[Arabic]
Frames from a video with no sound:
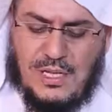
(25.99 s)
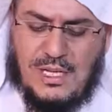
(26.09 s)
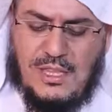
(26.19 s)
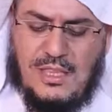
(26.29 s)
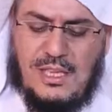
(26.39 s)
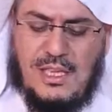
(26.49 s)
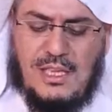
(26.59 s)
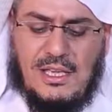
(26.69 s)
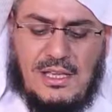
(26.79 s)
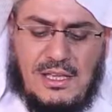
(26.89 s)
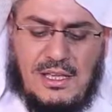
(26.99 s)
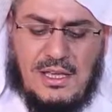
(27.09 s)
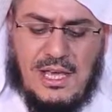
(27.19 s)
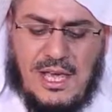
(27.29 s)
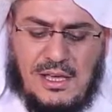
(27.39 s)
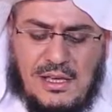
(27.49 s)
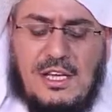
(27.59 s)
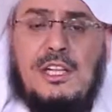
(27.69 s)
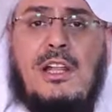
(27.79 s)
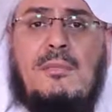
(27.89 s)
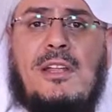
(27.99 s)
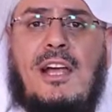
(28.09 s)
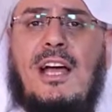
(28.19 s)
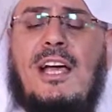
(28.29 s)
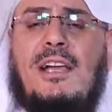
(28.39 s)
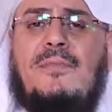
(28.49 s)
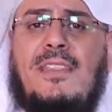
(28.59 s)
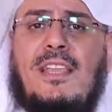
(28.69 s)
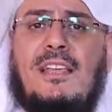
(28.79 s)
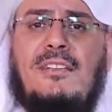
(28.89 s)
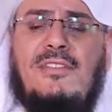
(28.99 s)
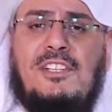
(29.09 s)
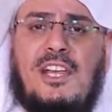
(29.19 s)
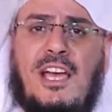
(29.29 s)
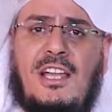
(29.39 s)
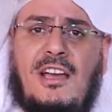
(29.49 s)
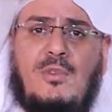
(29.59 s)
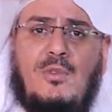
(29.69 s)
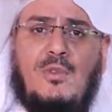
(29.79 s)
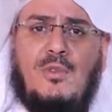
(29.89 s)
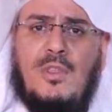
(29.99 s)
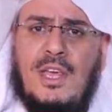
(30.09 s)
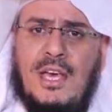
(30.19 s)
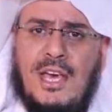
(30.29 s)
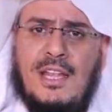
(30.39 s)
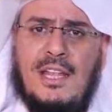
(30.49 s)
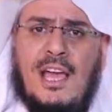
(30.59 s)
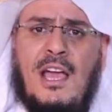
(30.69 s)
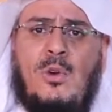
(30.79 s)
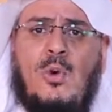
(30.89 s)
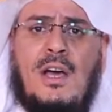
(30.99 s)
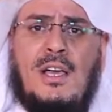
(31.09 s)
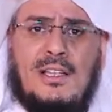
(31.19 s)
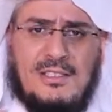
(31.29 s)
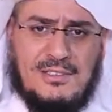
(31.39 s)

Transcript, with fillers: والذي أخرج المرعى فجعله غثاء أحوى